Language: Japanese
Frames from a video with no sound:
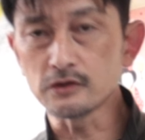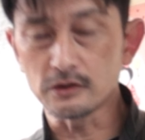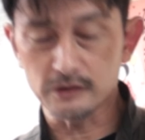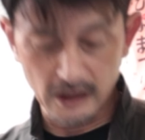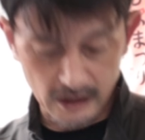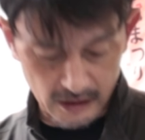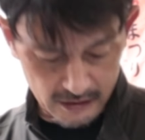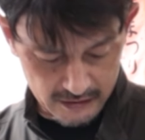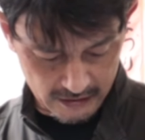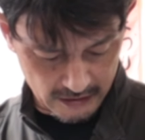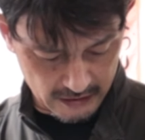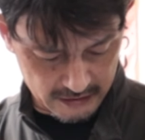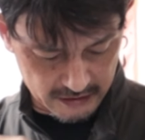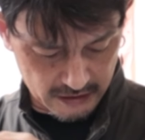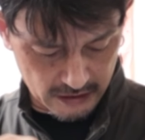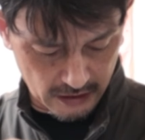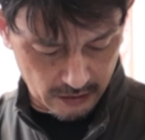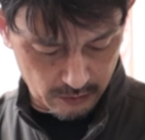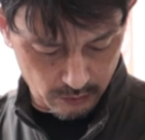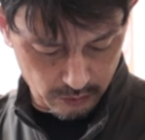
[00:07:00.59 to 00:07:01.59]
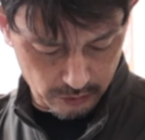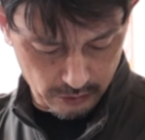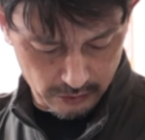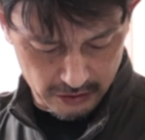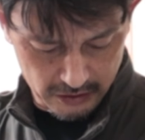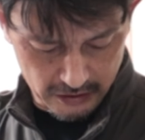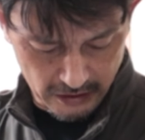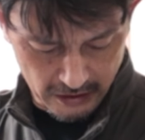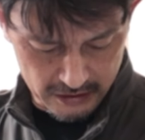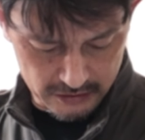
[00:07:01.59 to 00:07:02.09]
クの長さが違うこと
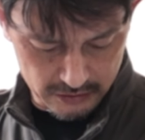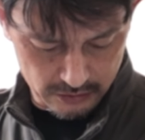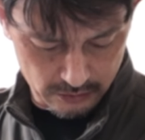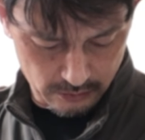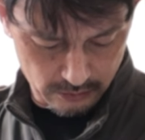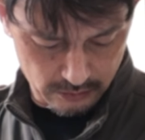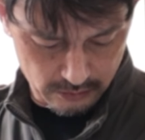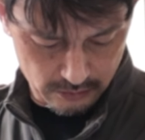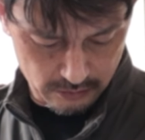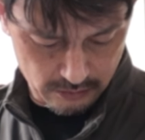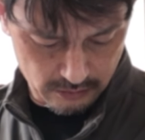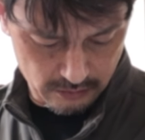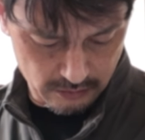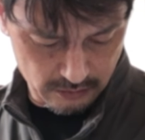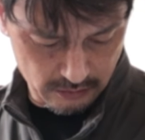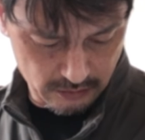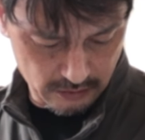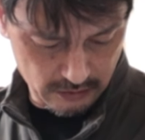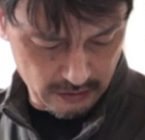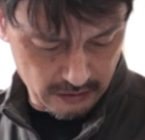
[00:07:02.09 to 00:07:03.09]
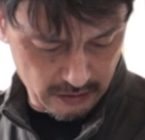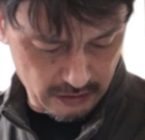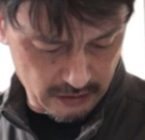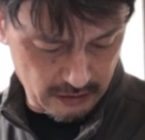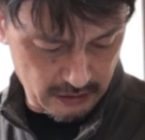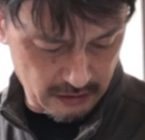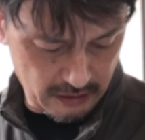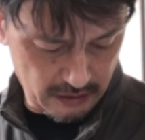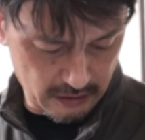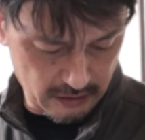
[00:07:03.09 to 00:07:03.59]
に対する
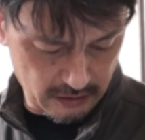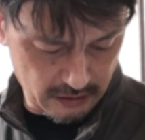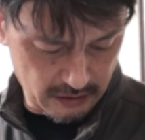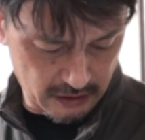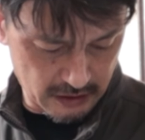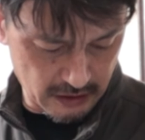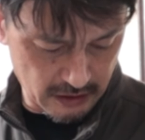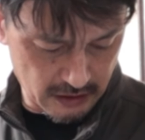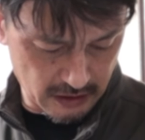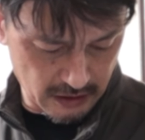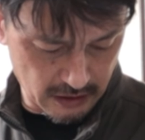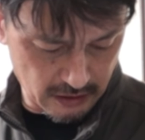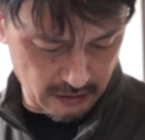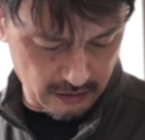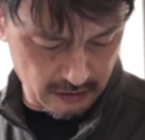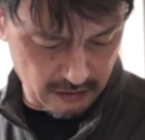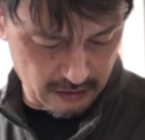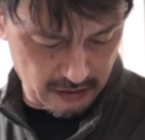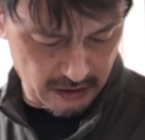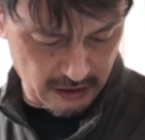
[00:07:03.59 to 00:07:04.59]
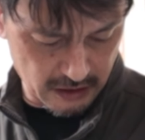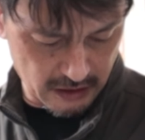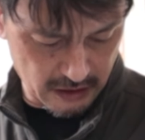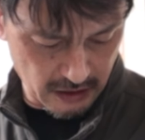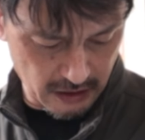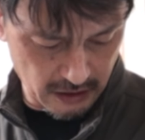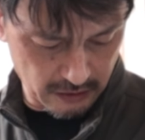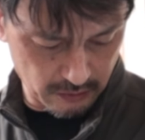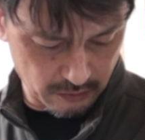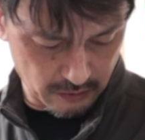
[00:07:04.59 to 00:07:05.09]
きっ
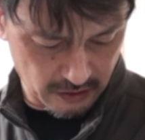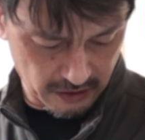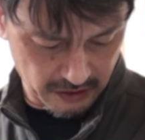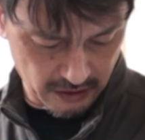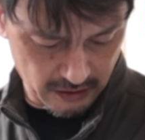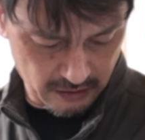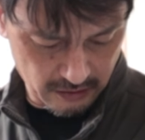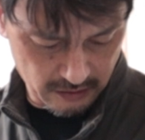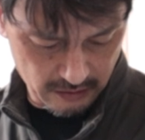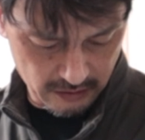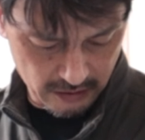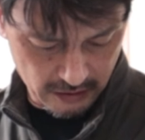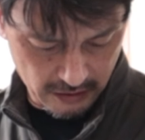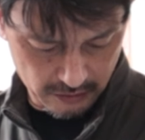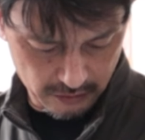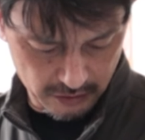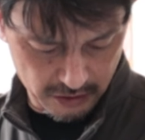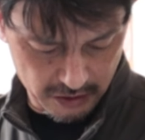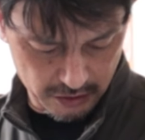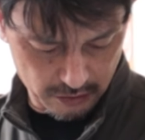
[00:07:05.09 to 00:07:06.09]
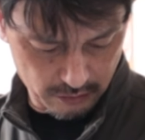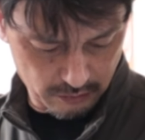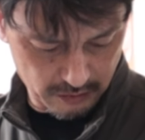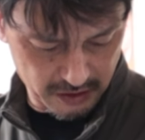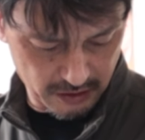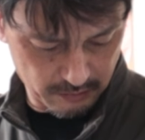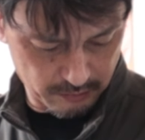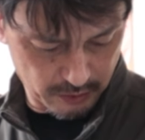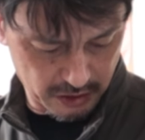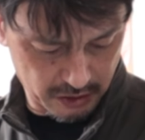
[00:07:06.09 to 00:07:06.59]
かけというかね、基準
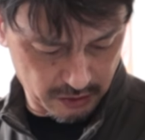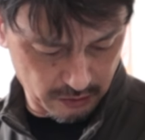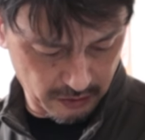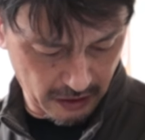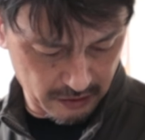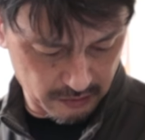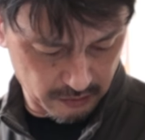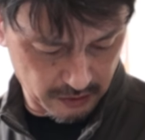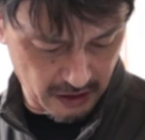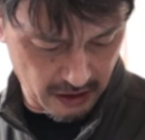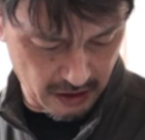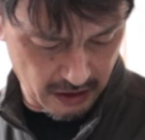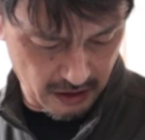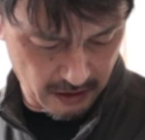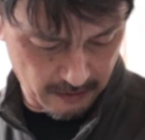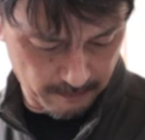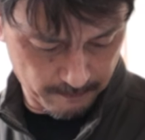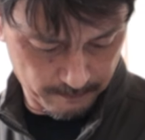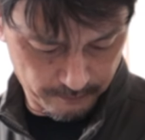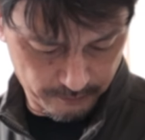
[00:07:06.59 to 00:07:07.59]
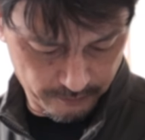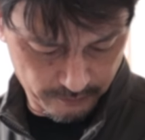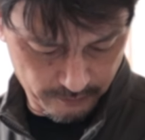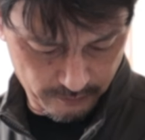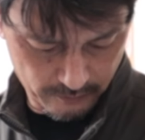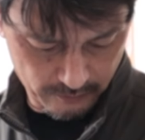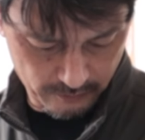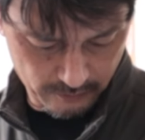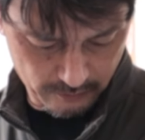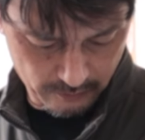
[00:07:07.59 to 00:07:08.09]
は全部一緒なので、
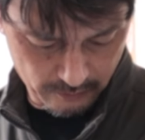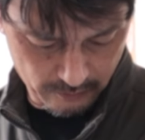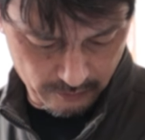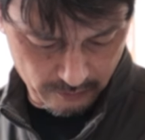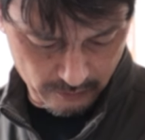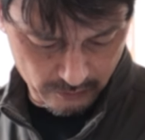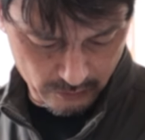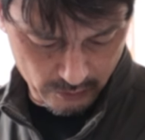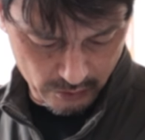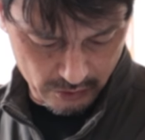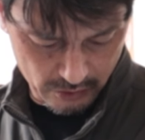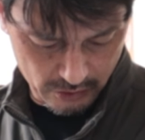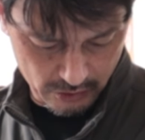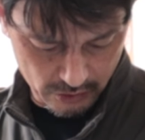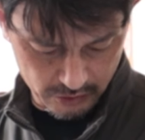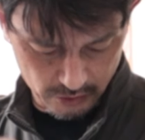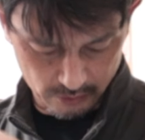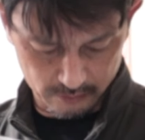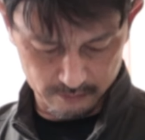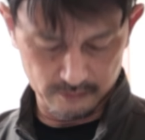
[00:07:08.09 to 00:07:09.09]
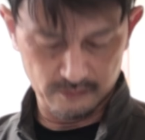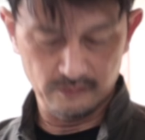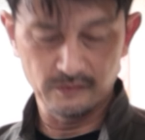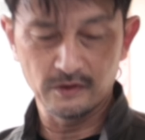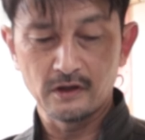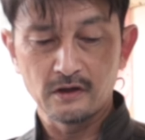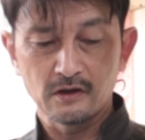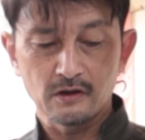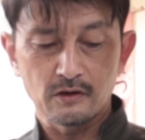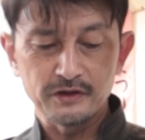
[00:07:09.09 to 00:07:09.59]
よいしょ。
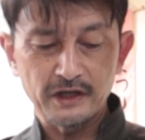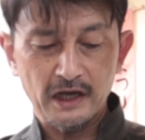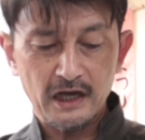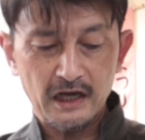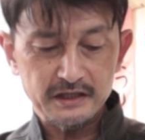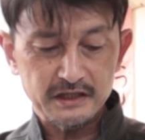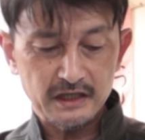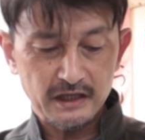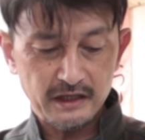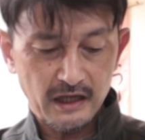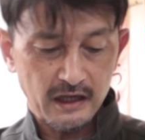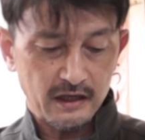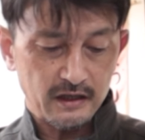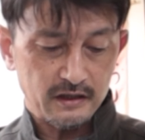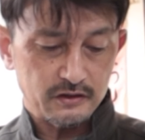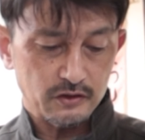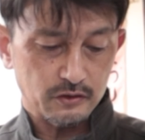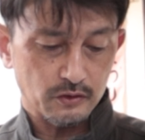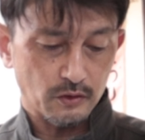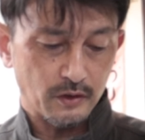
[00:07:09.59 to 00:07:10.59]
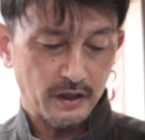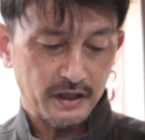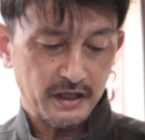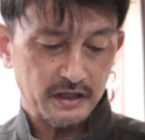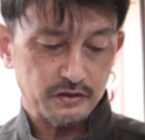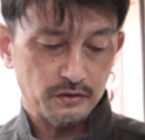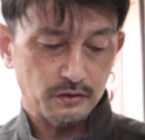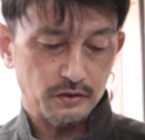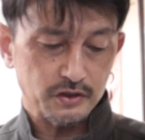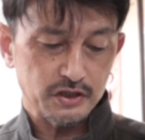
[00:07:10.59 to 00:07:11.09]
こんな感じでね、ちょっとお
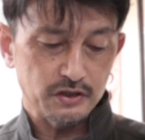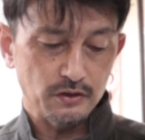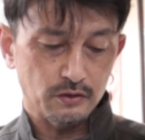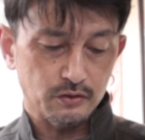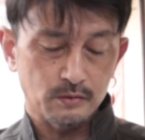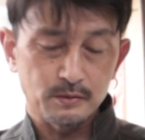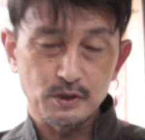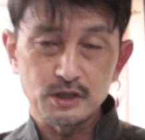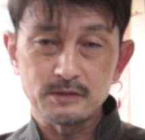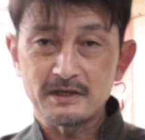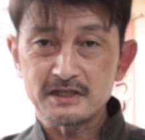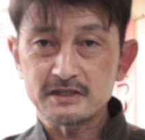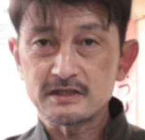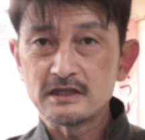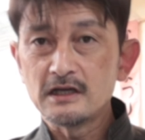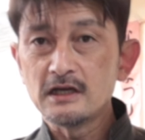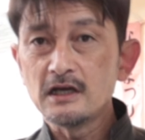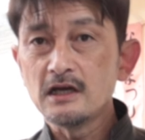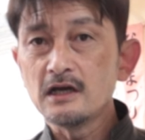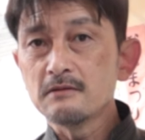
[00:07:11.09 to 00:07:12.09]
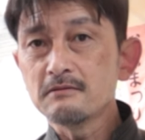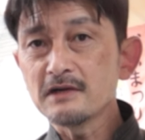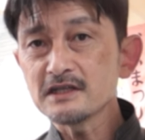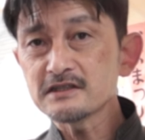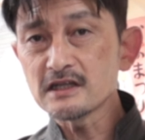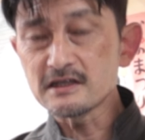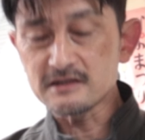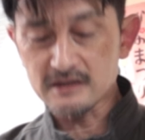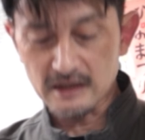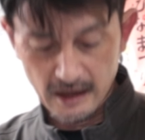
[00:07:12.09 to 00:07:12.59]
話をしようと思います。ま
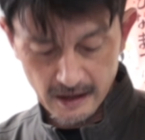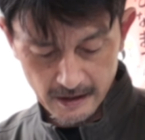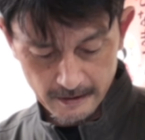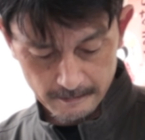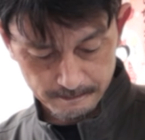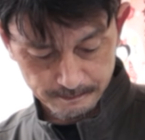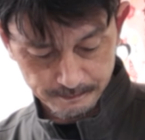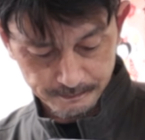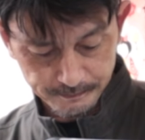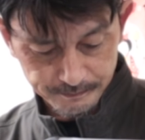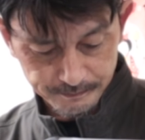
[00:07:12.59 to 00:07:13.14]
ずですね、